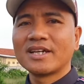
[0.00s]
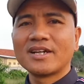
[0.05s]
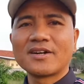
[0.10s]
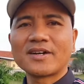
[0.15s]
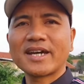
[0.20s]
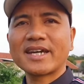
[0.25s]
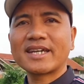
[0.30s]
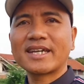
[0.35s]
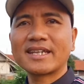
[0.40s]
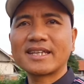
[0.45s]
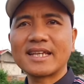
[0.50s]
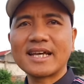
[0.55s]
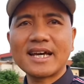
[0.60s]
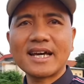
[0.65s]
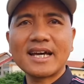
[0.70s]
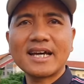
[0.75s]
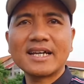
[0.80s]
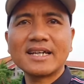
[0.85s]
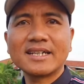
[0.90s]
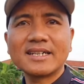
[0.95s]
Oke
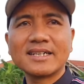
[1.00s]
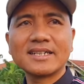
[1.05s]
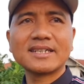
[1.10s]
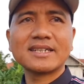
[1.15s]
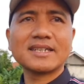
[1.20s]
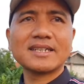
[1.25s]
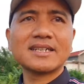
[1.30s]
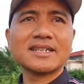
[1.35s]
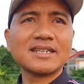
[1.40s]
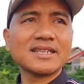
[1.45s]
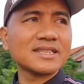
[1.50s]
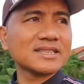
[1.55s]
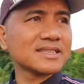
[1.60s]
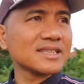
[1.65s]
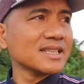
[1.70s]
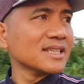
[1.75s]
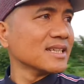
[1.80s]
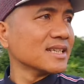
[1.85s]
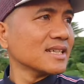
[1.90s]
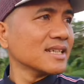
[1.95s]
kita eh,
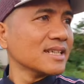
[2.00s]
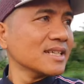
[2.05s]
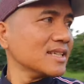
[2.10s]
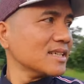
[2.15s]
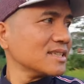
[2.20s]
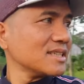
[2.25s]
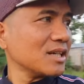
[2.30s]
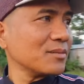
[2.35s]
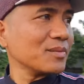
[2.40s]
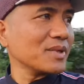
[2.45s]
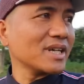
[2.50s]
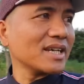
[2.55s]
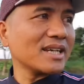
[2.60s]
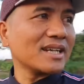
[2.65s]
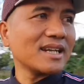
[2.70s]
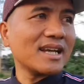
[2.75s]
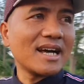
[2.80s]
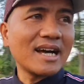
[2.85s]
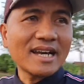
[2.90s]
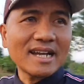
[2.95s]

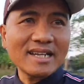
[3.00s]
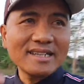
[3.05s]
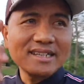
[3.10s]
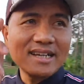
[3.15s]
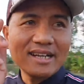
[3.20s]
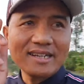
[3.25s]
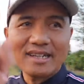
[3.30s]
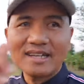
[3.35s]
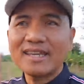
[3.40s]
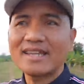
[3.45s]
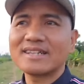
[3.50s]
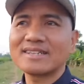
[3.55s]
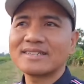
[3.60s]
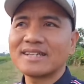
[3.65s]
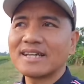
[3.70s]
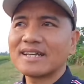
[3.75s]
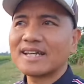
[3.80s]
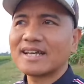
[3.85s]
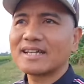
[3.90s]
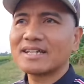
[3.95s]
sambil arah jalan lagi ke
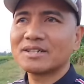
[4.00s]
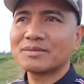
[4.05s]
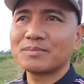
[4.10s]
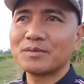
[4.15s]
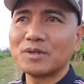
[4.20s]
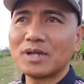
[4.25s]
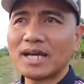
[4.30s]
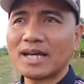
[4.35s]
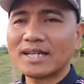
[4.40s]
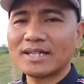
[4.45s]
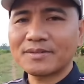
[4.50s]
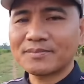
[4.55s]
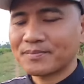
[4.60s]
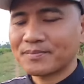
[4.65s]
sana pulang